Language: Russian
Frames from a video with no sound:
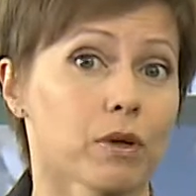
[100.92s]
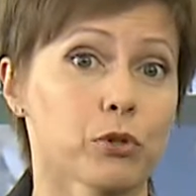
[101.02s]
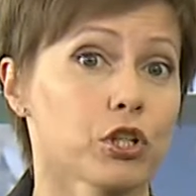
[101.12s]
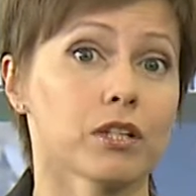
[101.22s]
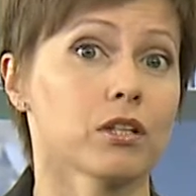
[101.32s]

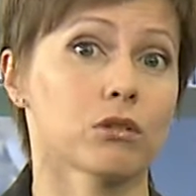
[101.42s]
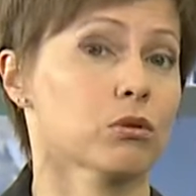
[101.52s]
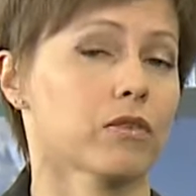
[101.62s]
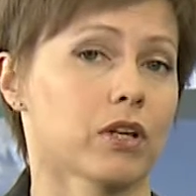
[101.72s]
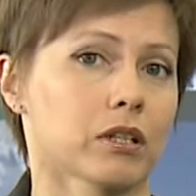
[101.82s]
вообще не
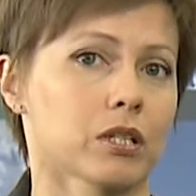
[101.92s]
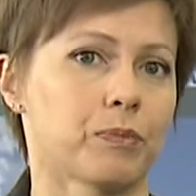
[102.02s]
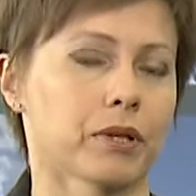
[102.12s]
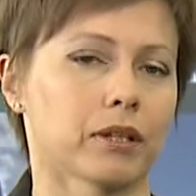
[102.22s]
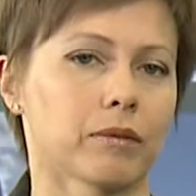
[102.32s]
идет, говорят
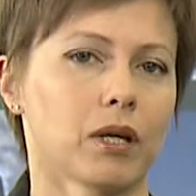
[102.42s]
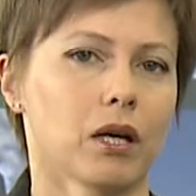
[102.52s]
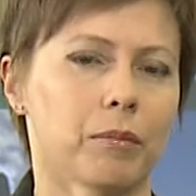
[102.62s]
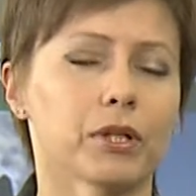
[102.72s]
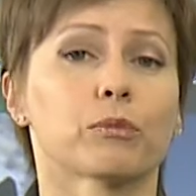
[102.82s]
эксперты.
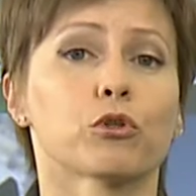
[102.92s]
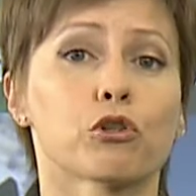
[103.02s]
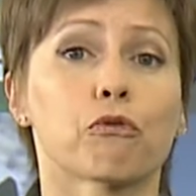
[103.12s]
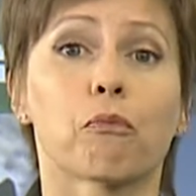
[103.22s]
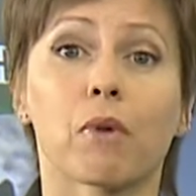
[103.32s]
Поэтому
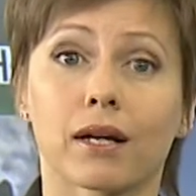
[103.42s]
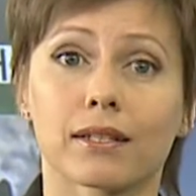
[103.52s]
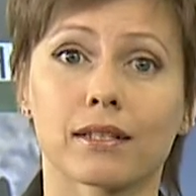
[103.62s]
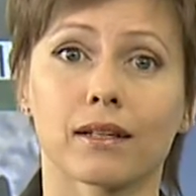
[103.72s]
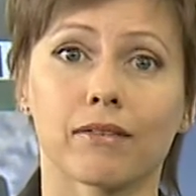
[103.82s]
еще в
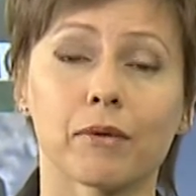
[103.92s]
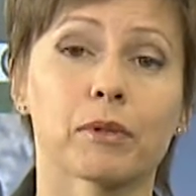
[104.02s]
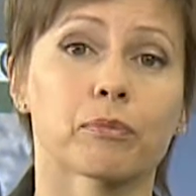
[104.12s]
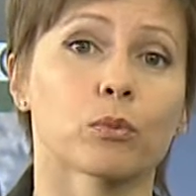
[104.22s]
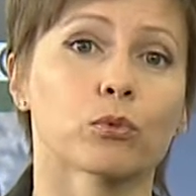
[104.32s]
марте глава
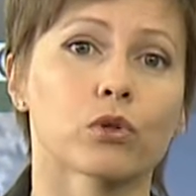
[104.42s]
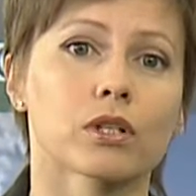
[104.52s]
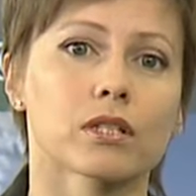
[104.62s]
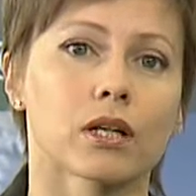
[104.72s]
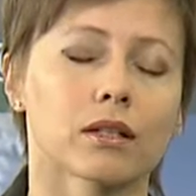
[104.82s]
Минпромторга
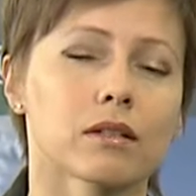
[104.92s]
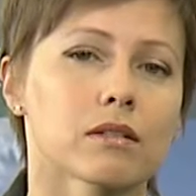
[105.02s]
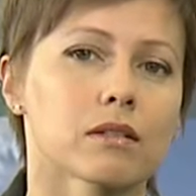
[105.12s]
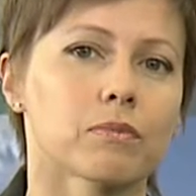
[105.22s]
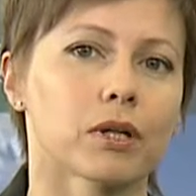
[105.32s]
страны
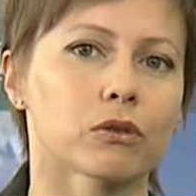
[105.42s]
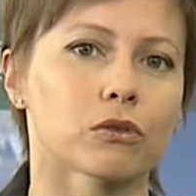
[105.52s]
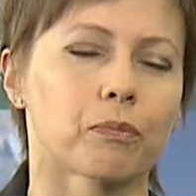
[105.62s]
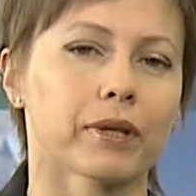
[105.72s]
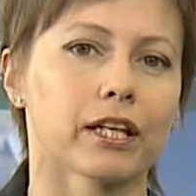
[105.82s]
Денис
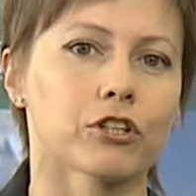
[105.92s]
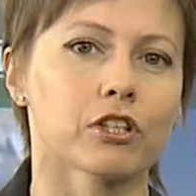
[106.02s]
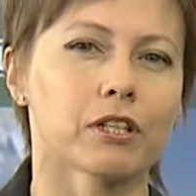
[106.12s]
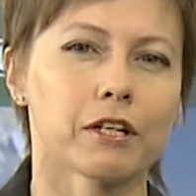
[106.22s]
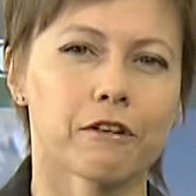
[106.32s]
Мантуров
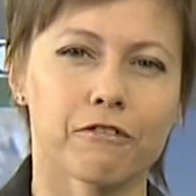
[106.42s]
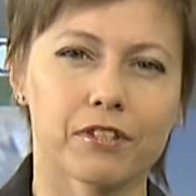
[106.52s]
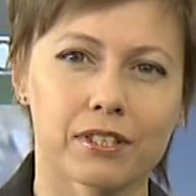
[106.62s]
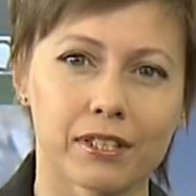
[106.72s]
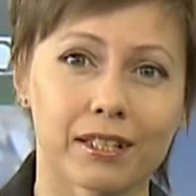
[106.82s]
предложил
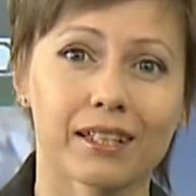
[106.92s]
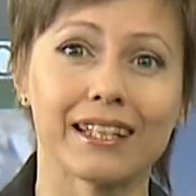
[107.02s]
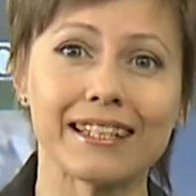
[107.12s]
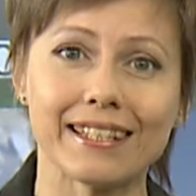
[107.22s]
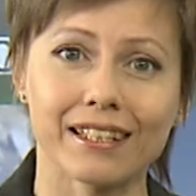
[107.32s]
ввести
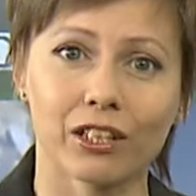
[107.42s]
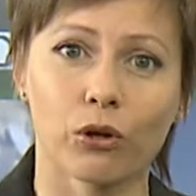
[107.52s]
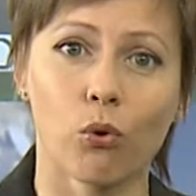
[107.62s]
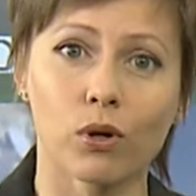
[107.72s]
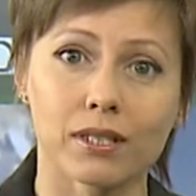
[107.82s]
единый
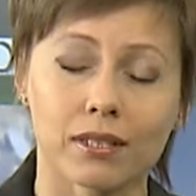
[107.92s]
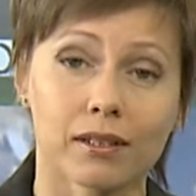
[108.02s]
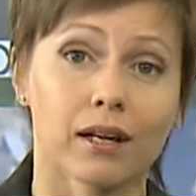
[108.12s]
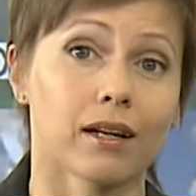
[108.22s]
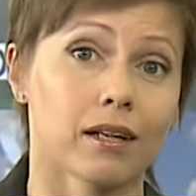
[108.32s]
ГОСТ
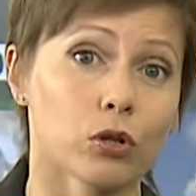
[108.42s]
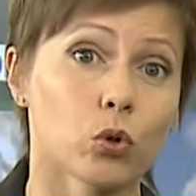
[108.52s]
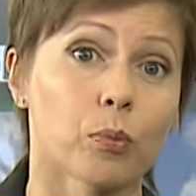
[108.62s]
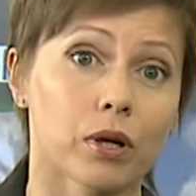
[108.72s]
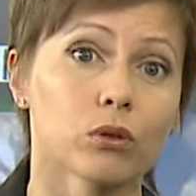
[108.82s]
на
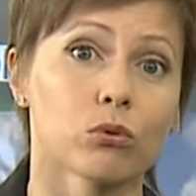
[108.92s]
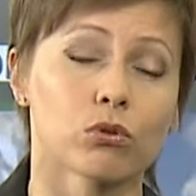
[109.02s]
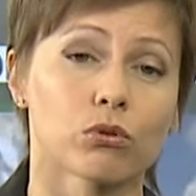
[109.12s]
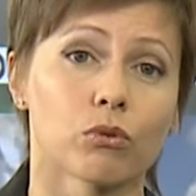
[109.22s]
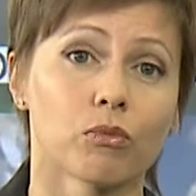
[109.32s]
халяльную
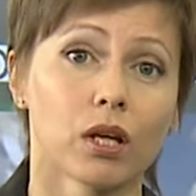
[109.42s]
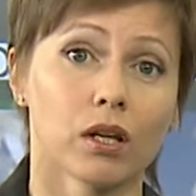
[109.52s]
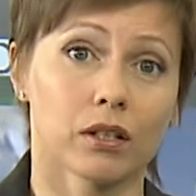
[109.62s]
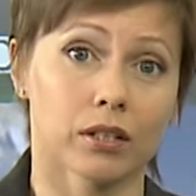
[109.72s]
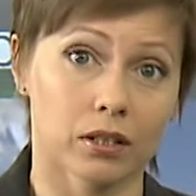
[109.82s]
продукцию.
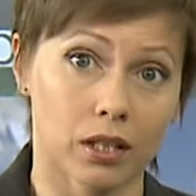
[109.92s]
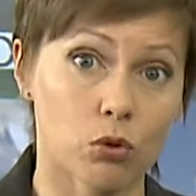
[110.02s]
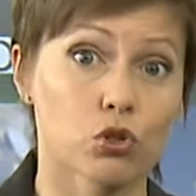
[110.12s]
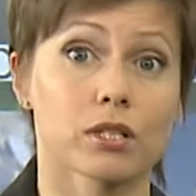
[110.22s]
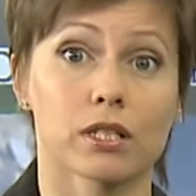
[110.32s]
И тогда
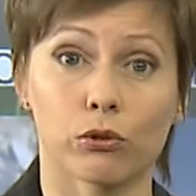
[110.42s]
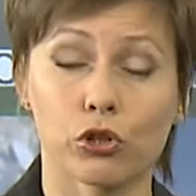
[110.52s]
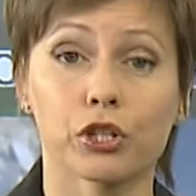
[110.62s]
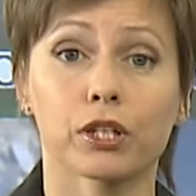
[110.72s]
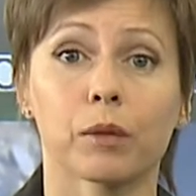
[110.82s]
уже
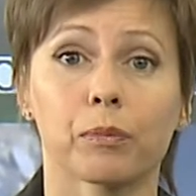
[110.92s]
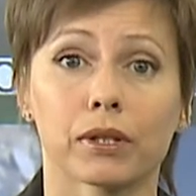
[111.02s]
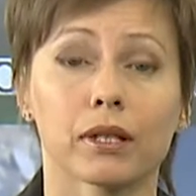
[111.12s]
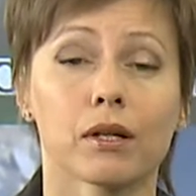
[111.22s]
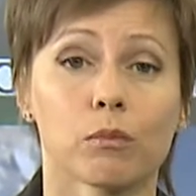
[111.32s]
следующий этап –
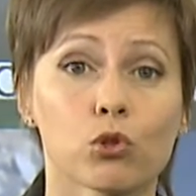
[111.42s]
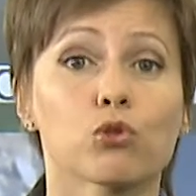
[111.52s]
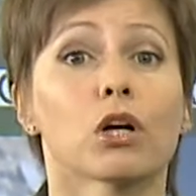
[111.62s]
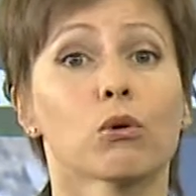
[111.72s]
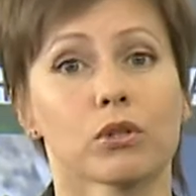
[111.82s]
это
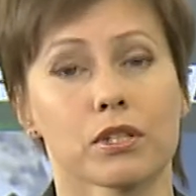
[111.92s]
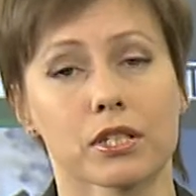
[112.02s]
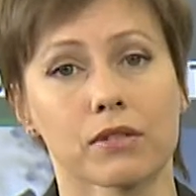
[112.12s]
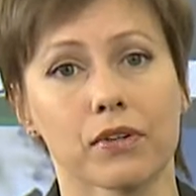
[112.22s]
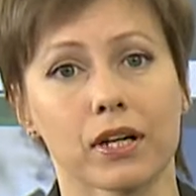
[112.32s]
международная
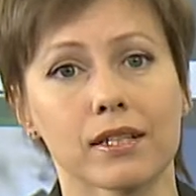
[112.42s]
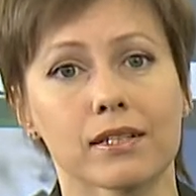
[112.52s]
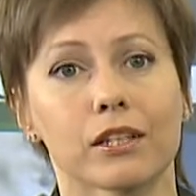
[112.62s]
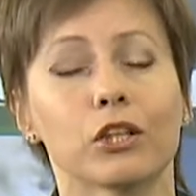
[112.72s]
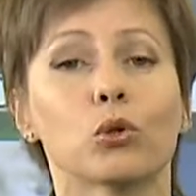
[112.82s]

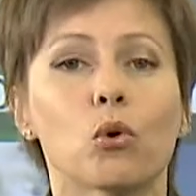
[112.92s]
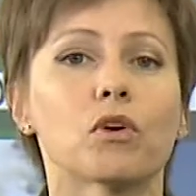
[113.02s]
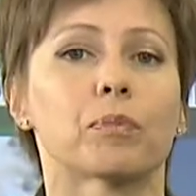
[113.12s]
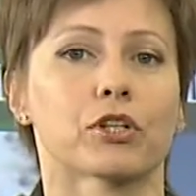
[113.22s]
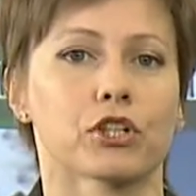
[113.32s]
сертификация и
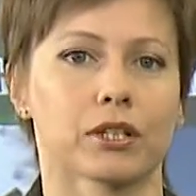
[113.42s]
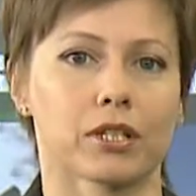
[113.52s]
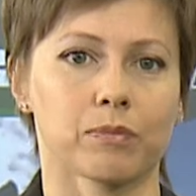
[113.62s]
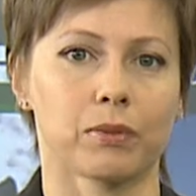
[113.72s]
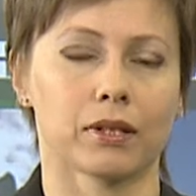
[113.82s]
новые
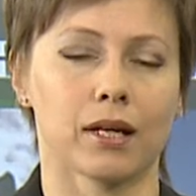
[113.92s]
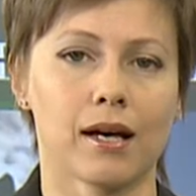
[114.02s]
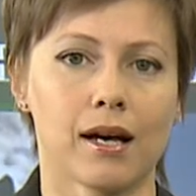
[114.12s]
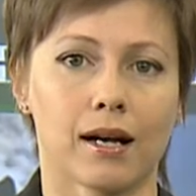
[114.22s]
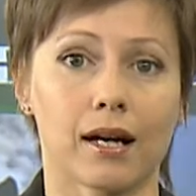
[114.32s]
площадки сбыта.
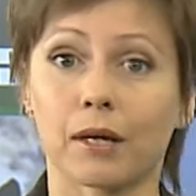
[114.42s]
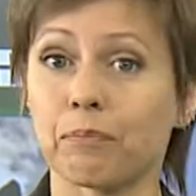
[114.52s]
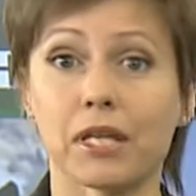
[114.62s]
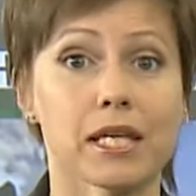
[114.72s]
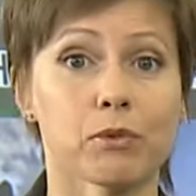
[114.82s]
Как
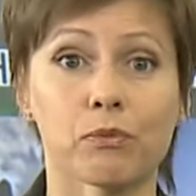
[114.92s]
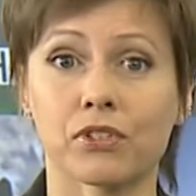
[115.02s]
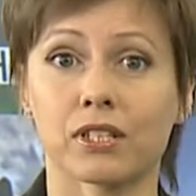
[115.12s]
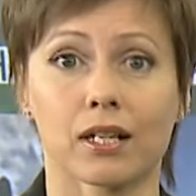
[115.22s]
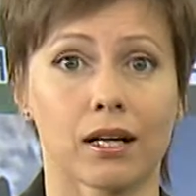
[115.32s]
минимум в
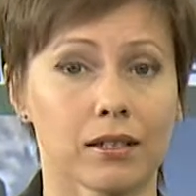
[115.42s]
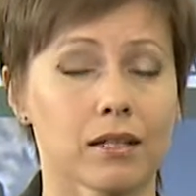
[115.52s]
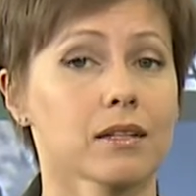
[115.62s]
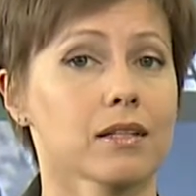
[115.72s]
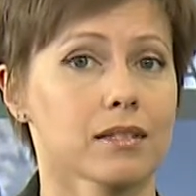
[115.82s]
страны
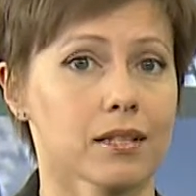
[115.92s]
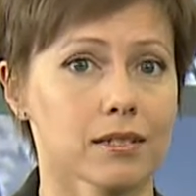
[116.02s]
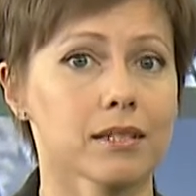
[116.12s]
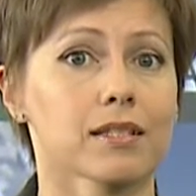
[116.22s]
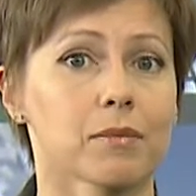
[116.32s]

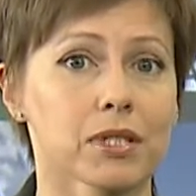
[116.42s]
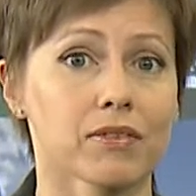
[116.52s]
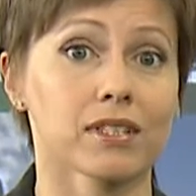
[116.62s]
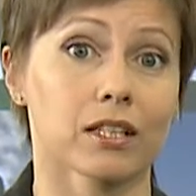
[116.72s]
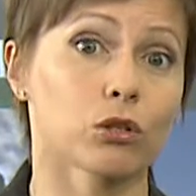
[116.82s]
Организации
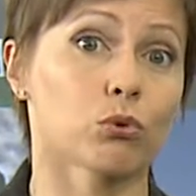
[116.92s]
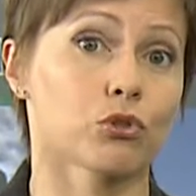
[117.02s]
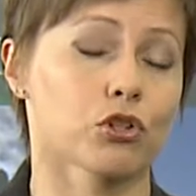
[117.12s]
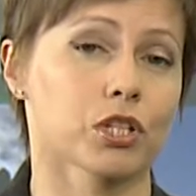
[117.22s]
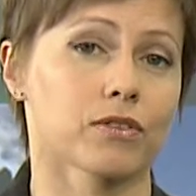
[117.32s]
исламского
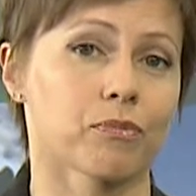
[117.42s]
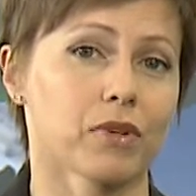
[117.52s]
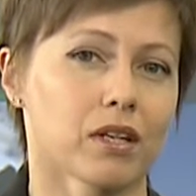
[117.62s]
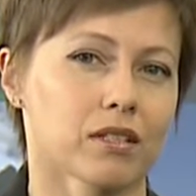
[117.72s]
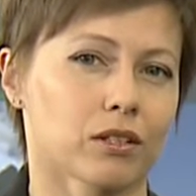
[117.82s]
сотрудничества,
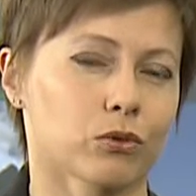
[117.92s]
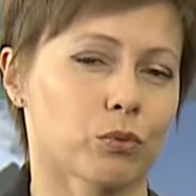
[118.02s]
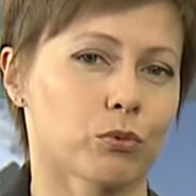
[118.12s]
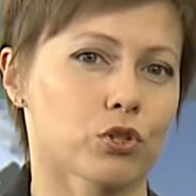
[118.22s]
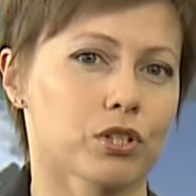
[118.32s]
с
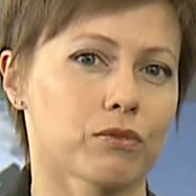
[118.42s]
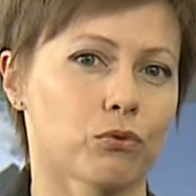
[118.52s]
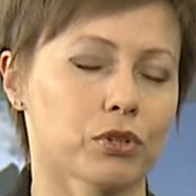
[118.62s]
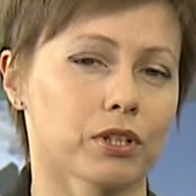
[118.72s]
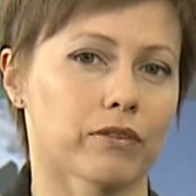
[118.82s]
которыми уже
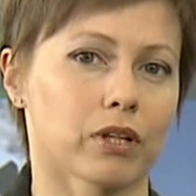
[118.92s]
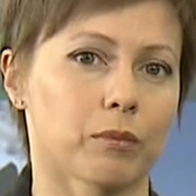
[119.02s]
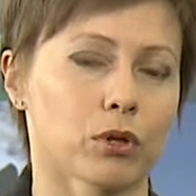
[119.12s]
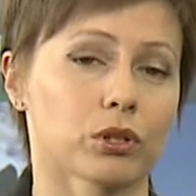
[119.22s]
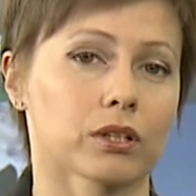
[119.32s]
сегодня
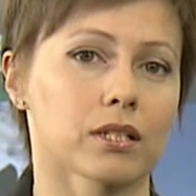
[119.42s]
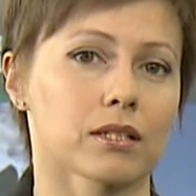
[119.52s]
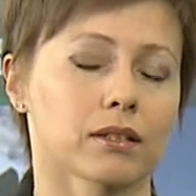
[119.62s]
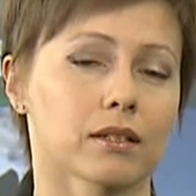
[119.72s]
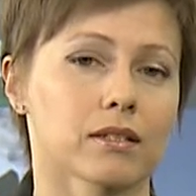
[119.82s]
товарооборот Татарстана